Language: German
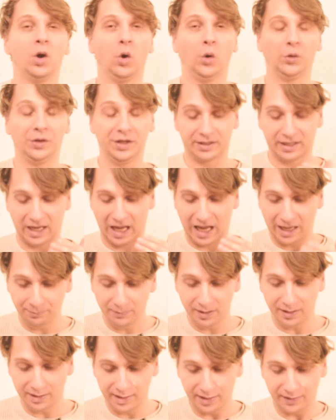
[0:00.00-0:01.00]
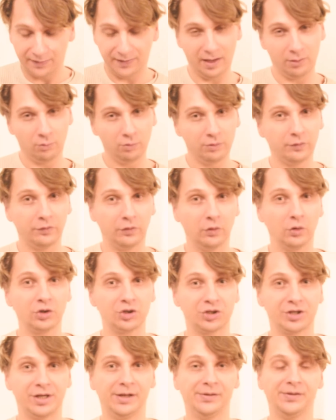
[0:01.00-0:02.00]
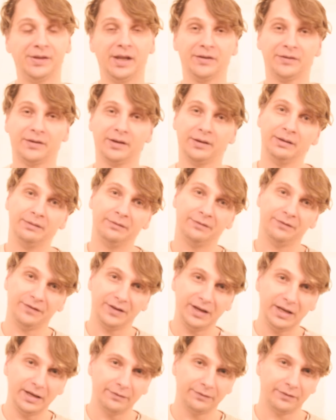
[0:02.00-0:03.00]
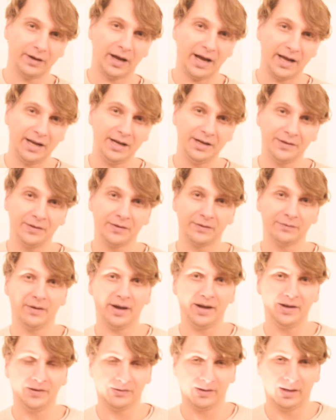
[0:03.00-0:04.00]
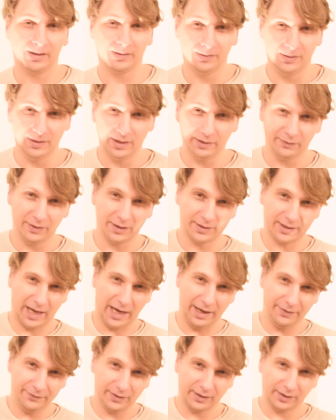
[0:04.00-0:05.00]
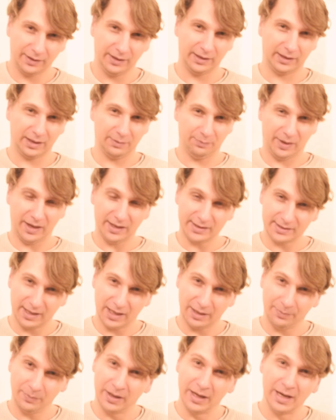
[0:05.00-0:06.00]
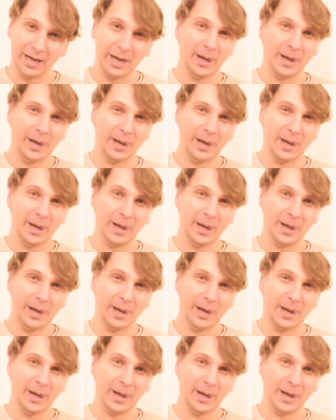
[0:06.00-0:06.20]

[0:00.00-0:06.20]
Und ich kann mir hier sehr gut vorstellen, dass in viele Verhaltensweisen an dir vielleicht einfach nicht gepasst haben,